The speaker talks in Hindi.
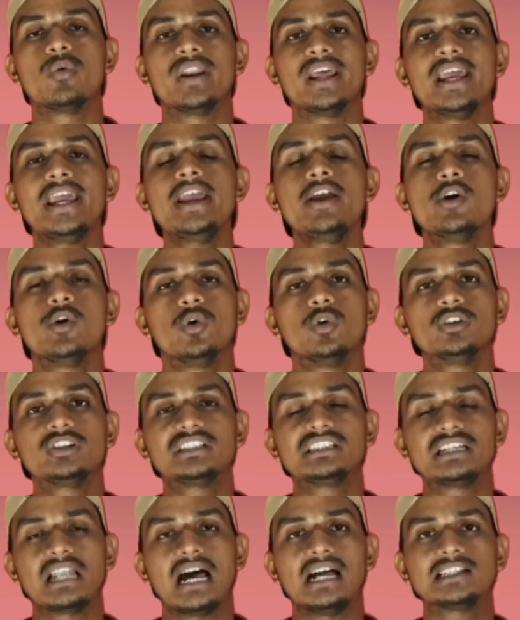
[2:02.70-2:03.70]
उन्हें उस
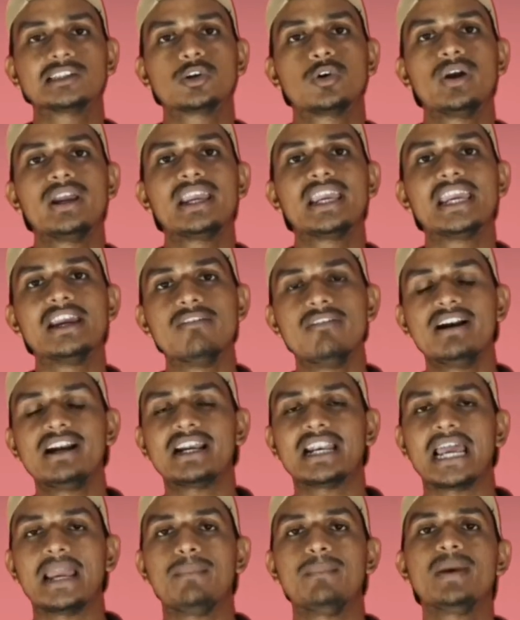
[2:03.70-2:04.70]
टास्क को एक गिवन
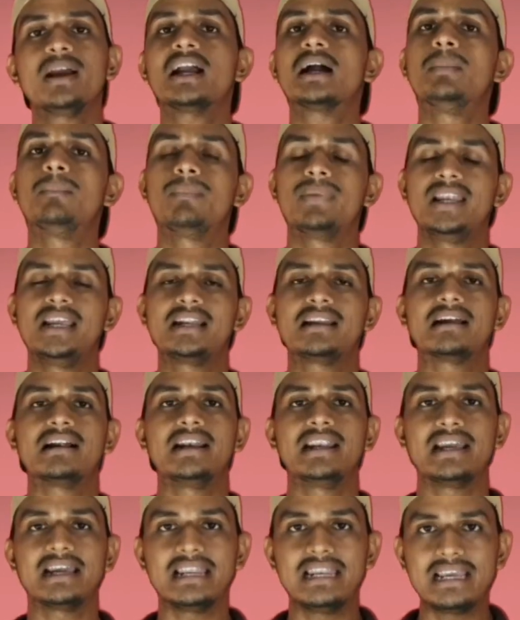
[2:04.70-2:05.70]
टाइम में कंप्लीट
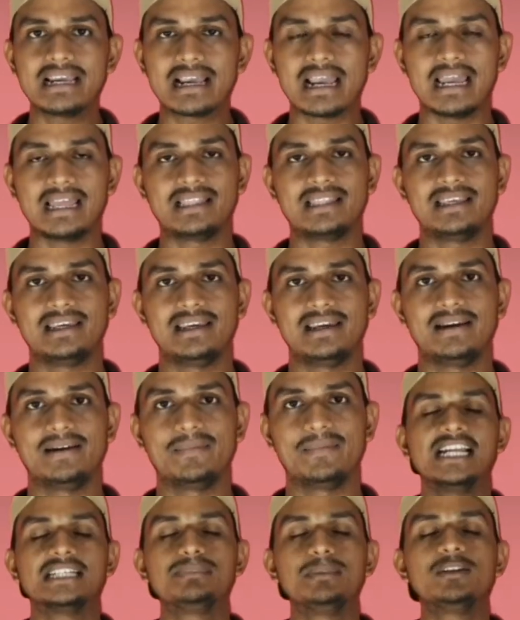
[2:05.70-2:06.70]
करने के लिए कहती है
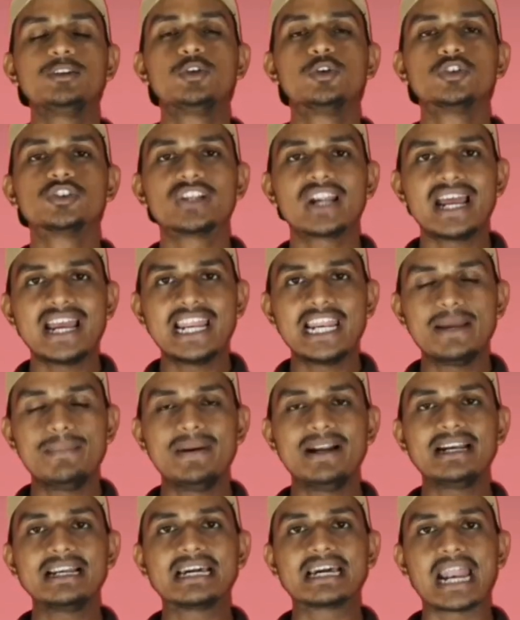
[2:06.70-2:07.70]
इसमें दूसरा
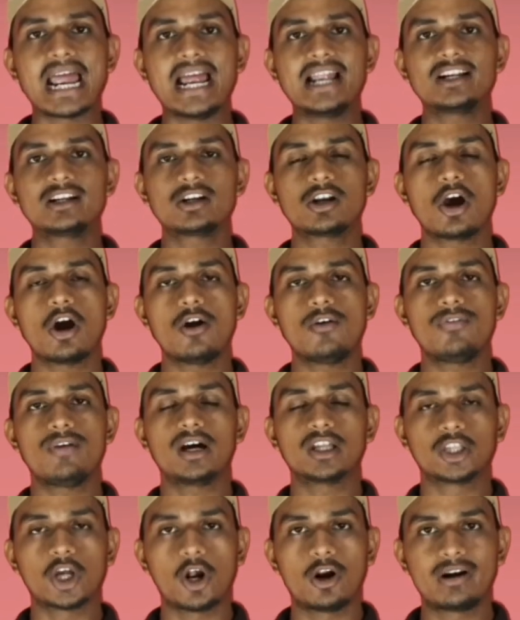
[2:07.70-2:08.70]
एलिमेंट ग्रांट ऑफ
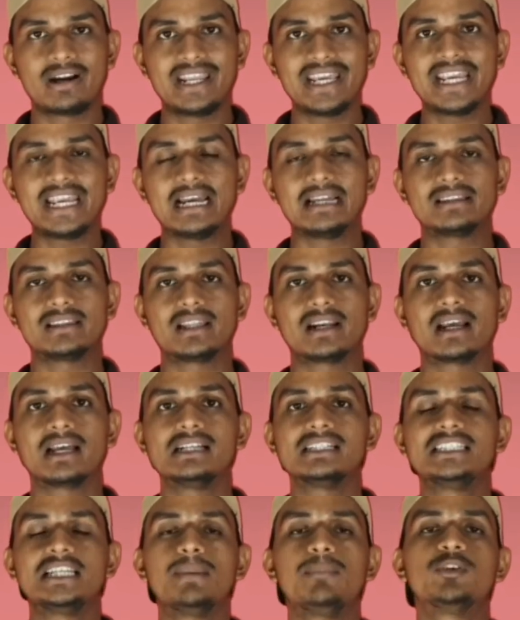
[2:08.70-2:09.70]
अथॉरिटी के
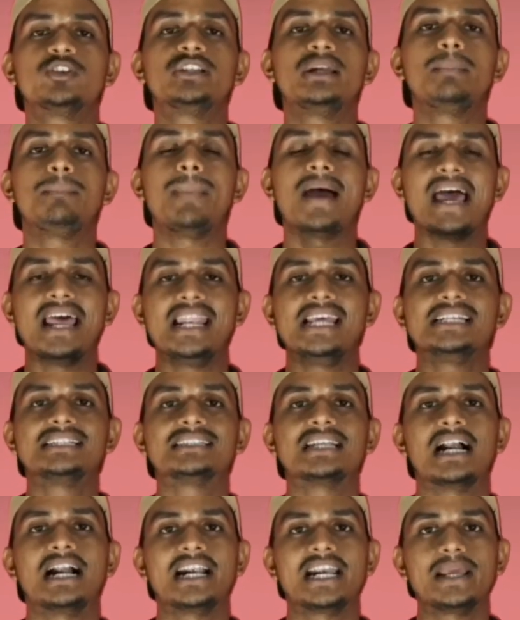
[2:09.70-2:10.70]
अंतर्गत जब उसे पहले
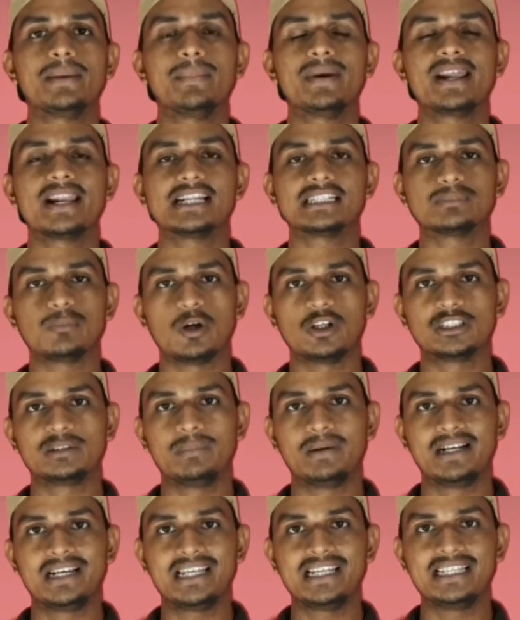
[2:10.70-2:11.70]
स्टार्टिंग में
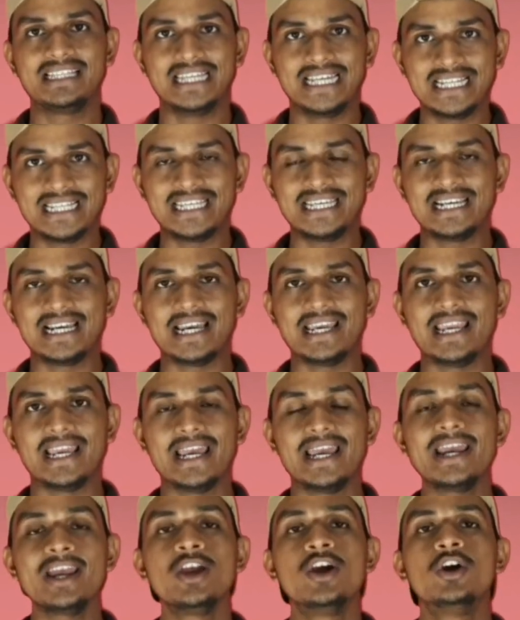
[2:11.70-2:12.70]
रेस्पॉन्सिबिलिटी दे दी गई
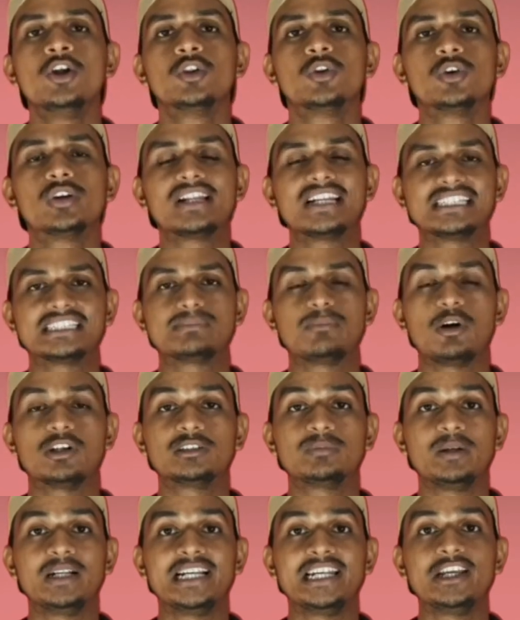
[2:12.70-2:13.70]
है तो उस
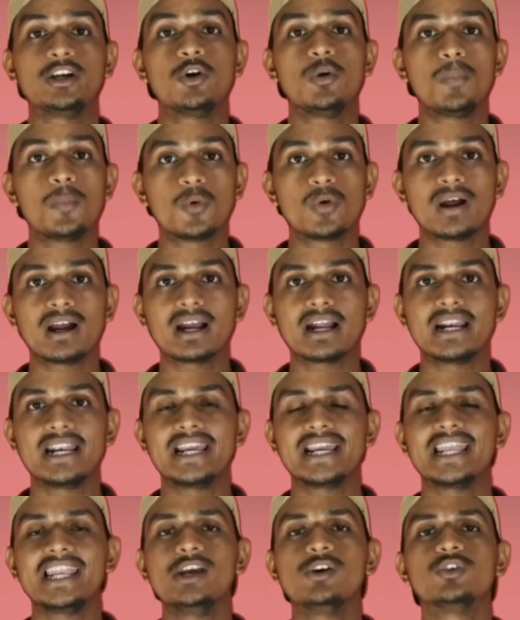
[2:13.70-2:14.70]
रेस्पॉन्सिबिलिटी को पूरा
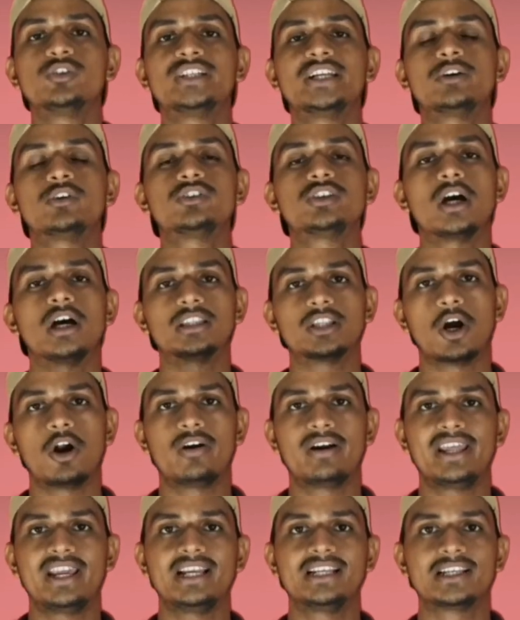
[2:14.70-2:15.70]
करने के लिए उसे कुछ
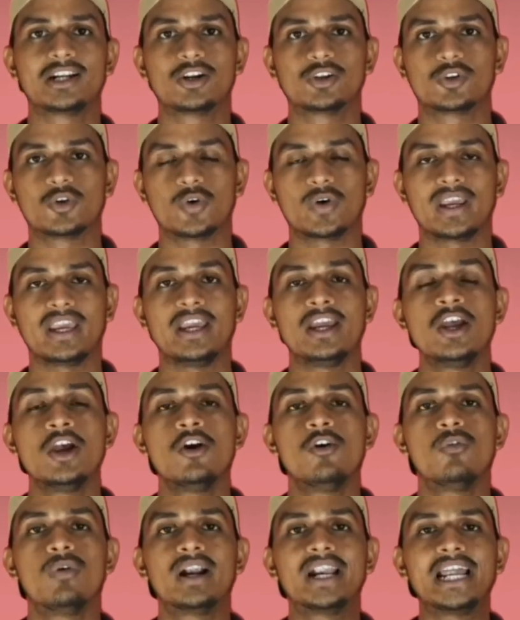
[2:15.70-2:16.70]
अथॉरिटी की ज़रूरत होगी
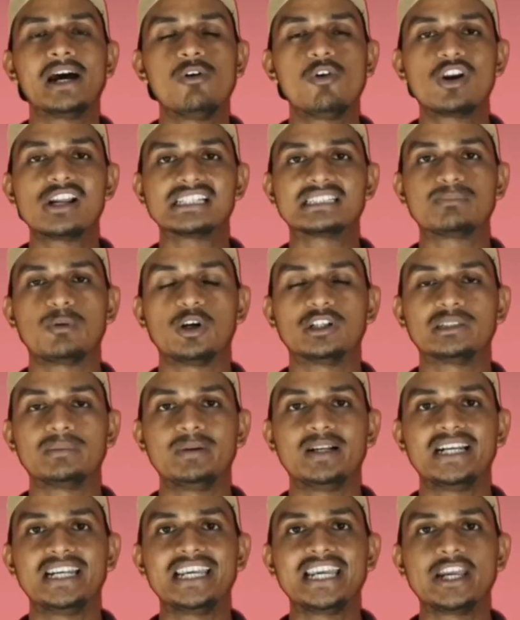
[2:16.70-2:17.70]
वरना वो
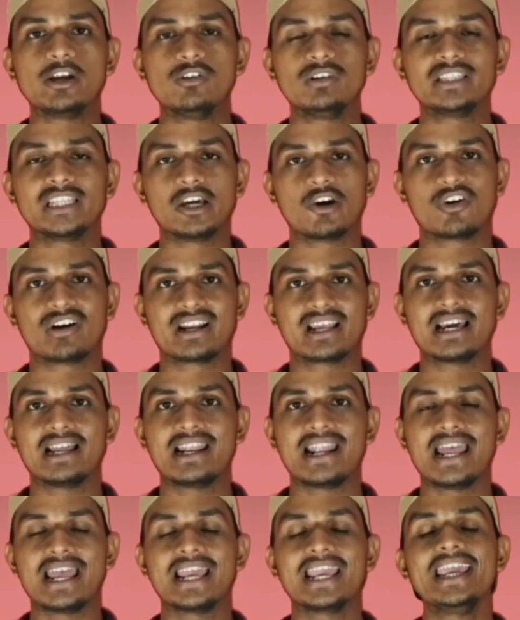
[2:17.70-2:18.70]
रेस्पॉन्सिबिलिटी केवल
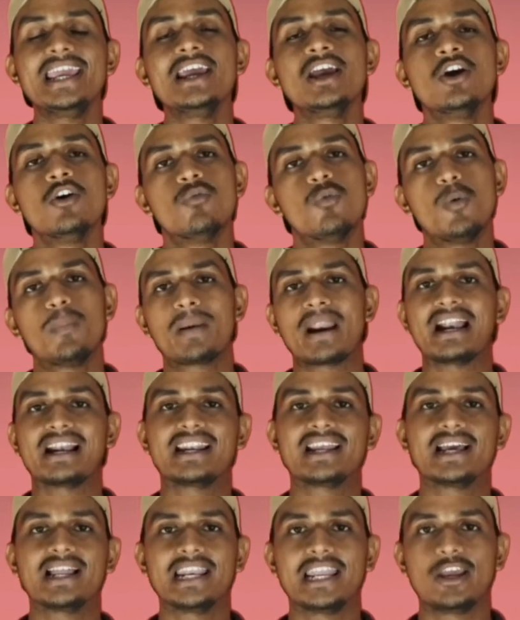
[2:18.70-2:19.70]
थ्योरिटिकल रहेगी वो
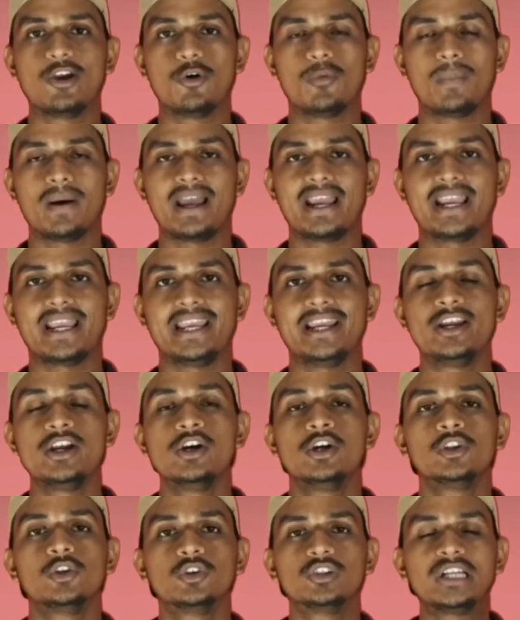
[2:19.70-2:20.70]
प्रैक्टिकल नहीं हो पाएगी जाएगी
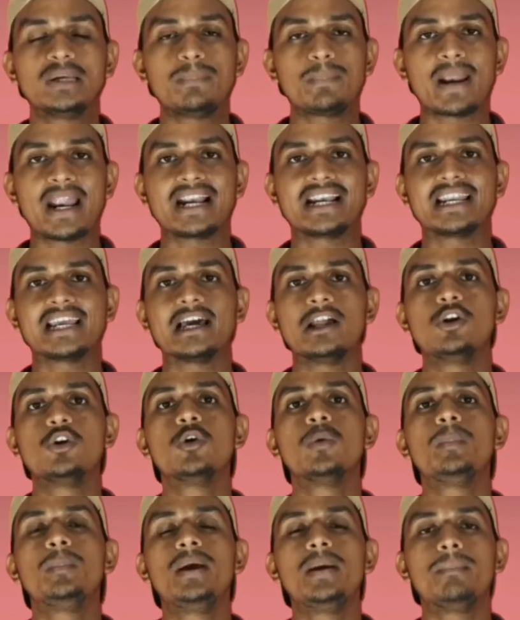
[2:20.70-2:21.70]
तो उसे प्रैक्टिकल
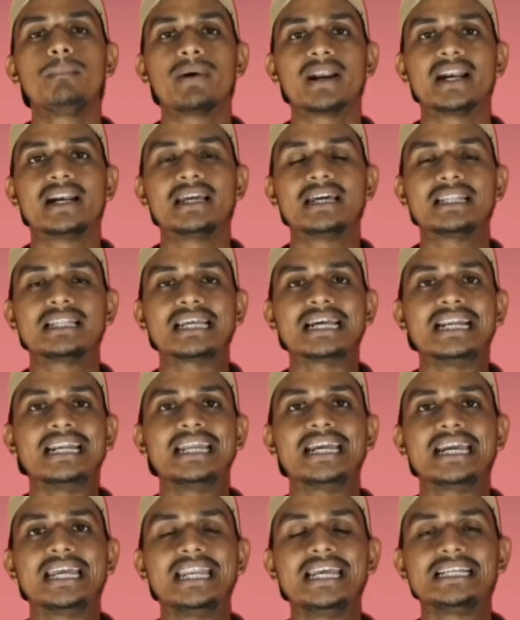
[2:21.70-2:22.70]
रूप में परिणत
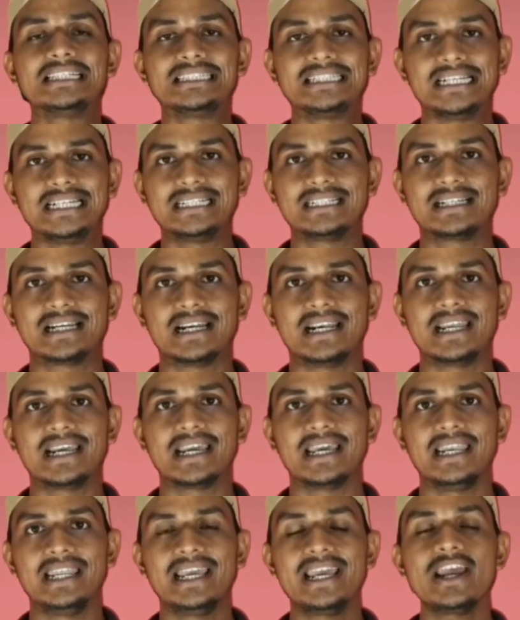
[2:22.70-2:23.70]
करने के लिए चेंज करने
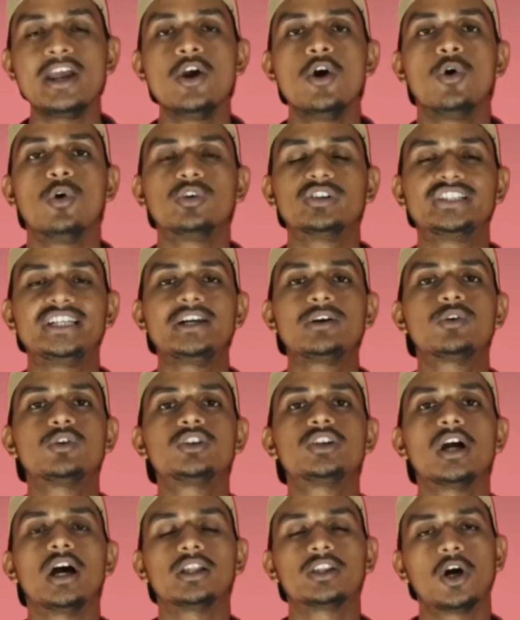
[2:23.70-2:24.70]
के लिए उसे
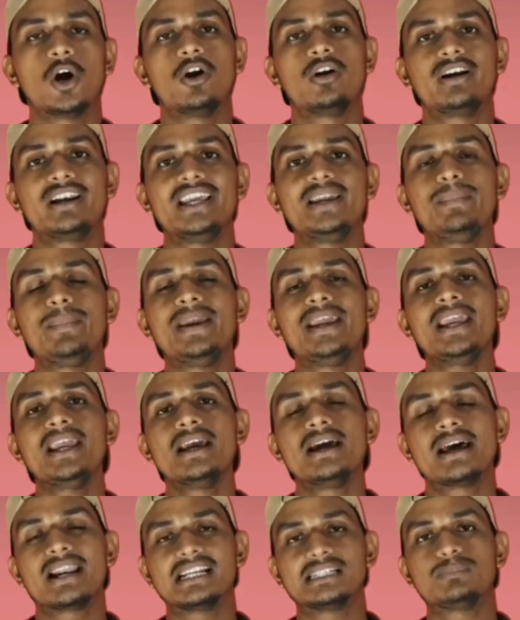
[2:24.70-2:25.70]
कुछ अथॉरिटी भी
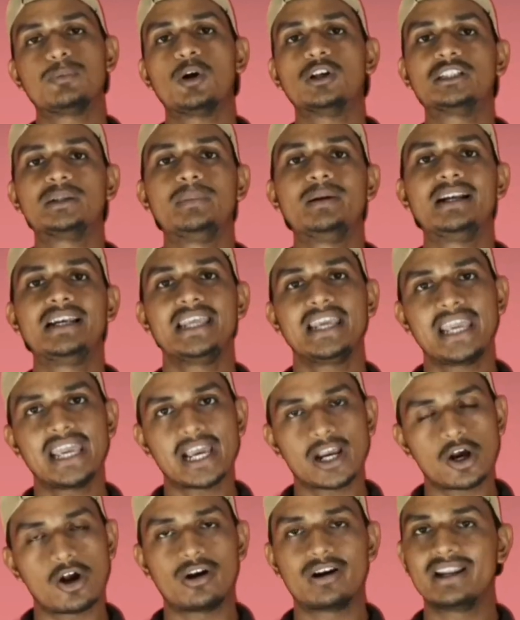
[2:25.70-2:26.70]
रेस्पॉन्सिबिलिटी के
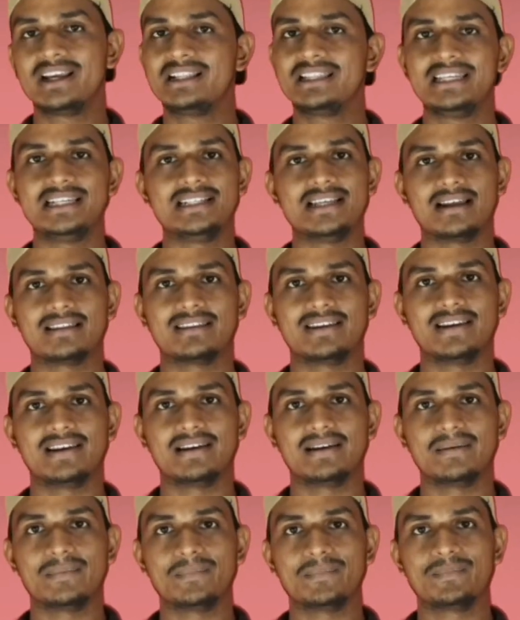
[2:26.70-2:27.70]
अकॉर्डिंग दी जाती
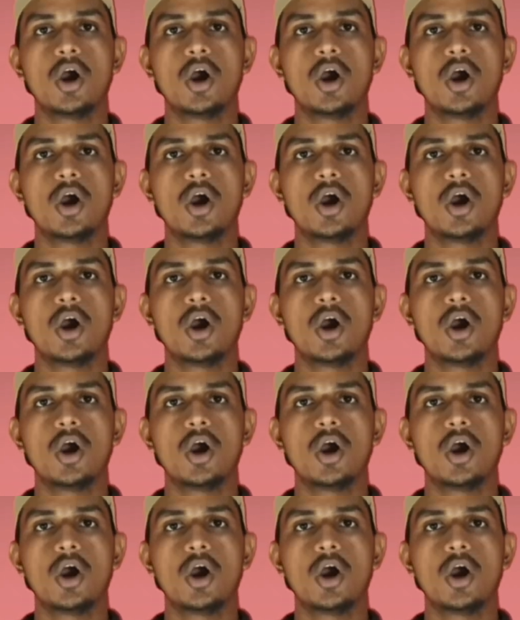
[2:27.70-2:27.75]
हैं